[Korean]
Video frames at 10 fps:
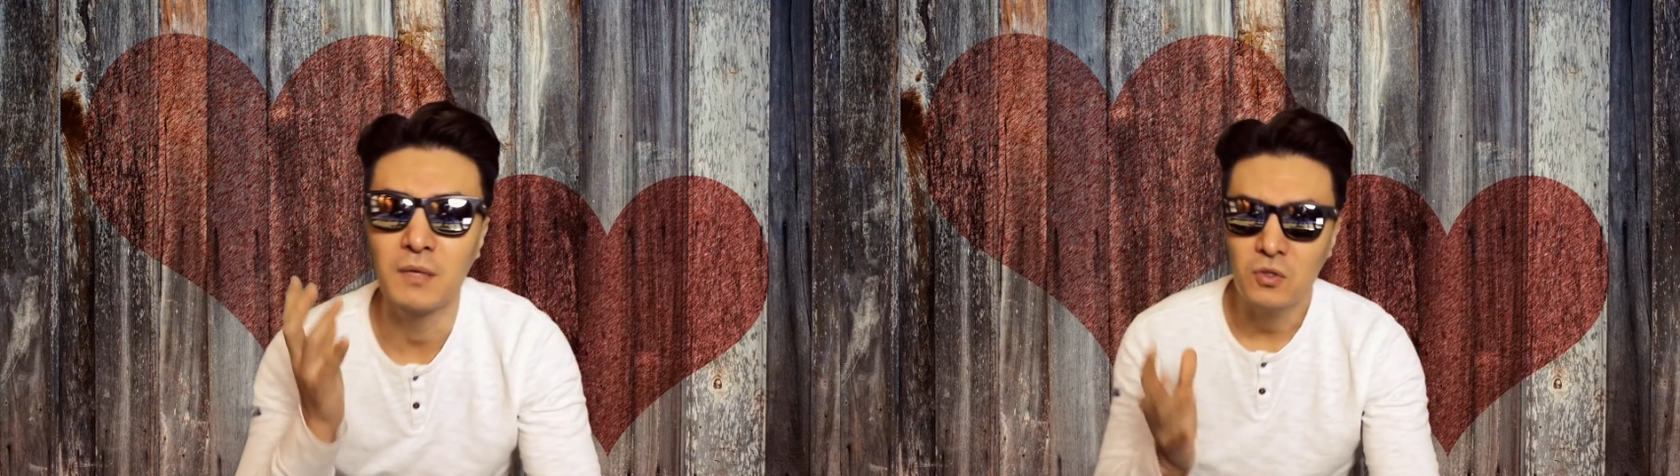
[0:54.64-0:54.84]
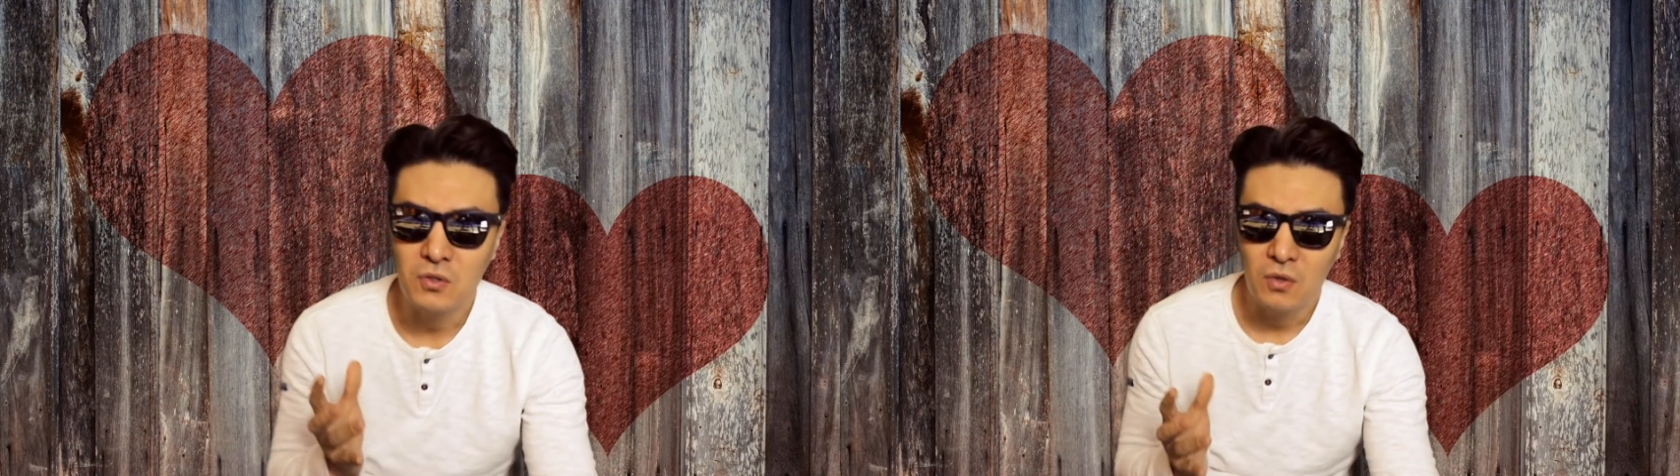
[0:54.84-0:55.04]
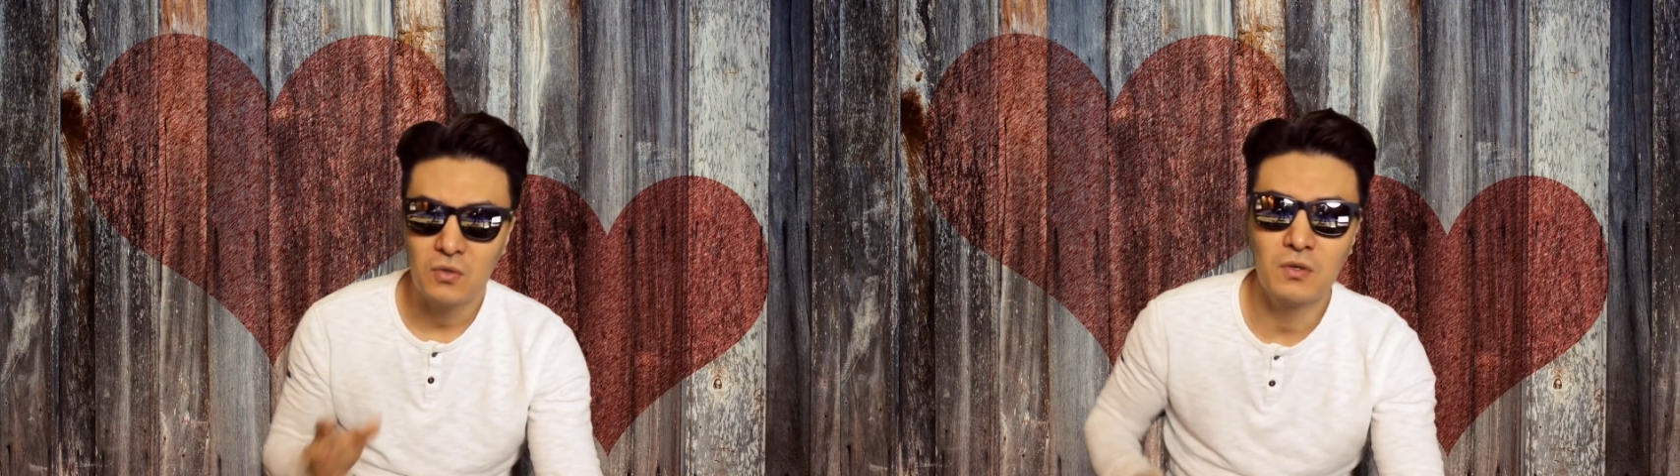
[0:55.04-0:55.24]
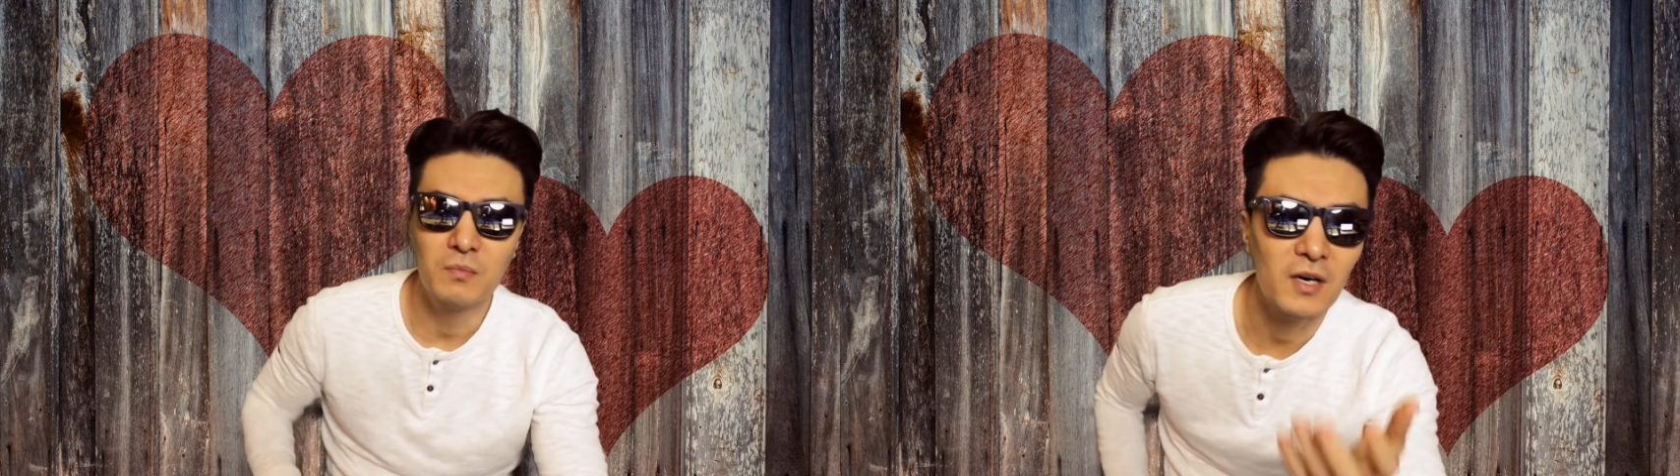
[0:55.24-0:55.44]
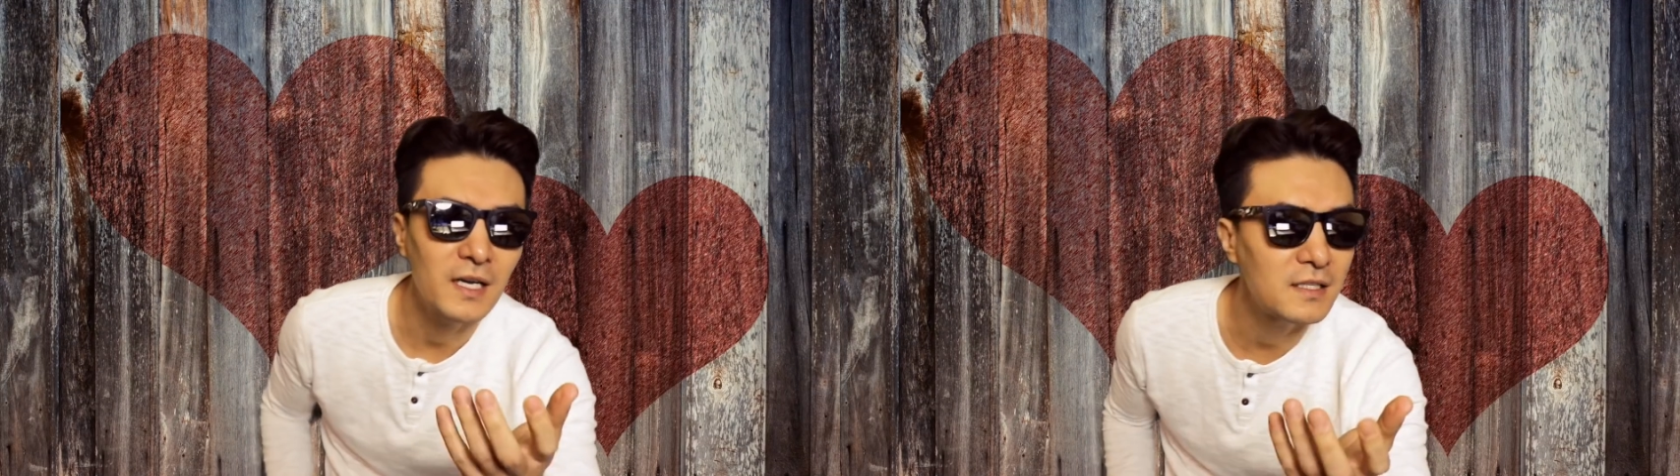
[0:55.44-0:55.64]
기본적으로
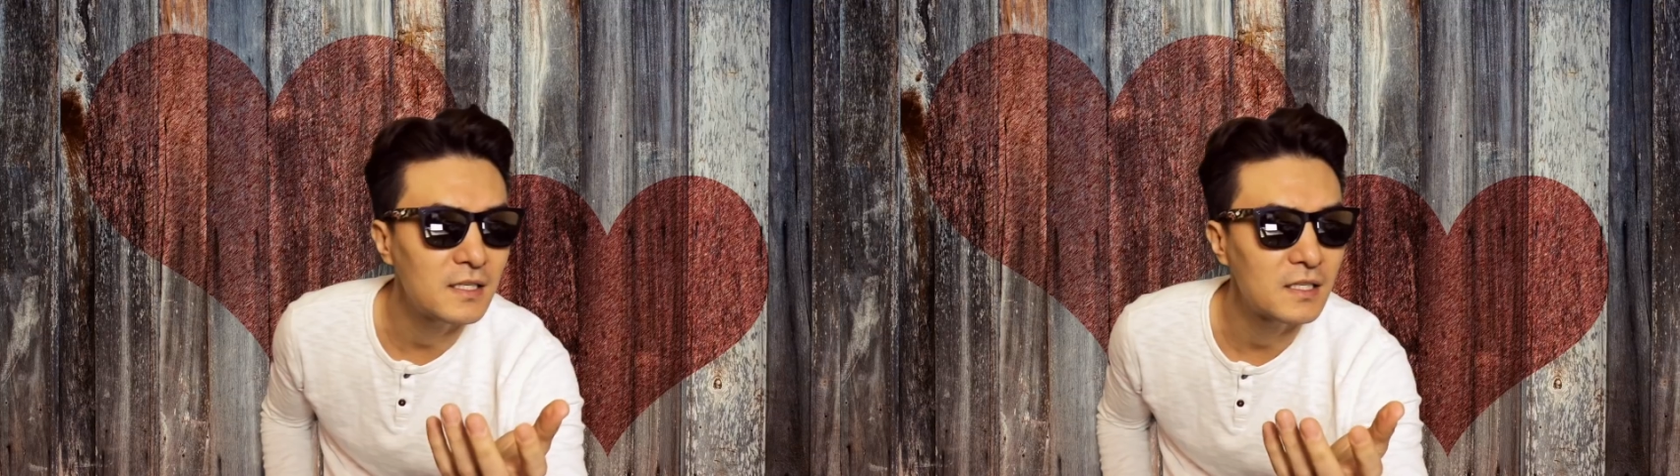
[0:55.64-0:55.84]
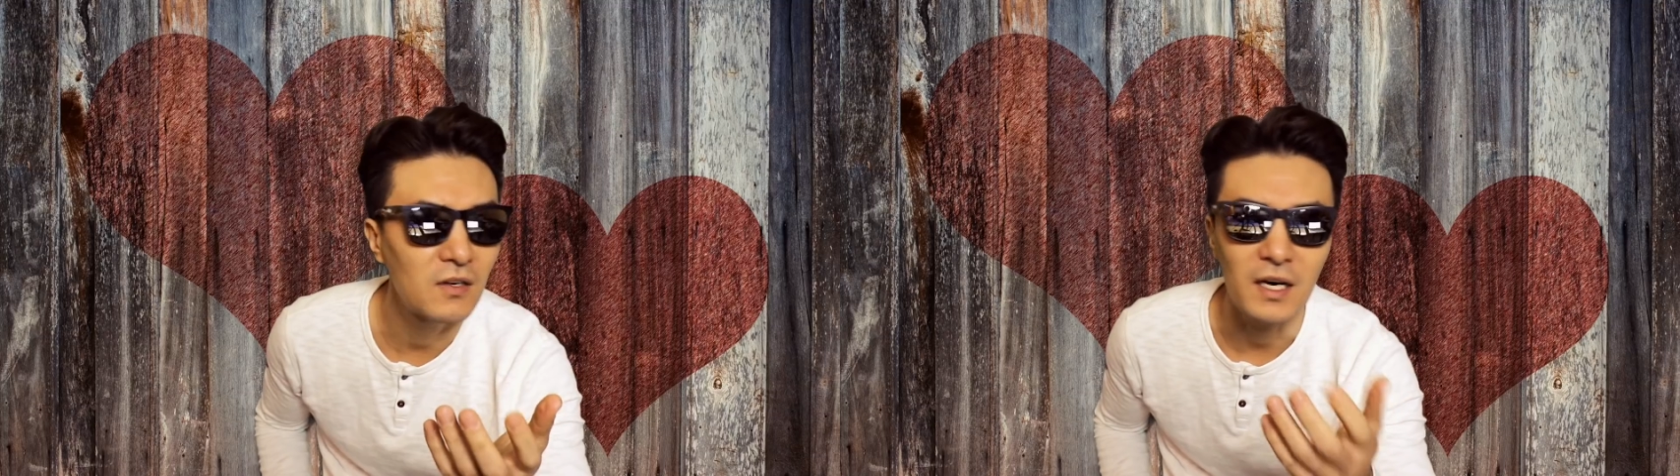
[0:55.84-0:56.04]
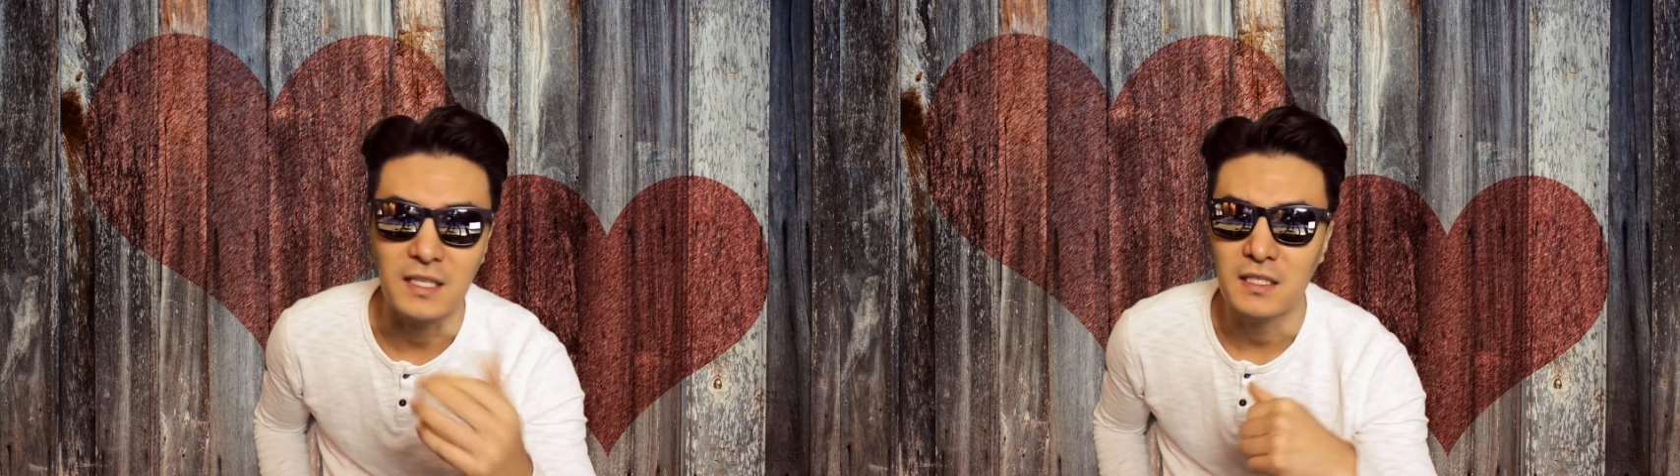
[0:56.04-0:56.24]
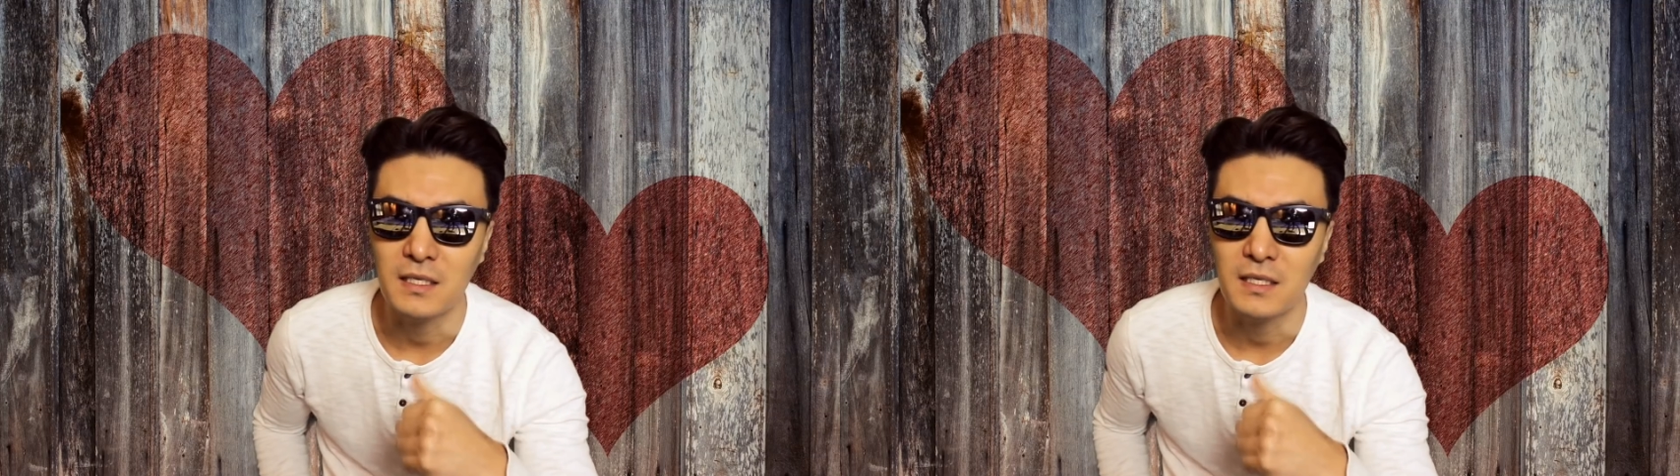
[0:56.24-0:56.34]
몇 가지들이 들어가지.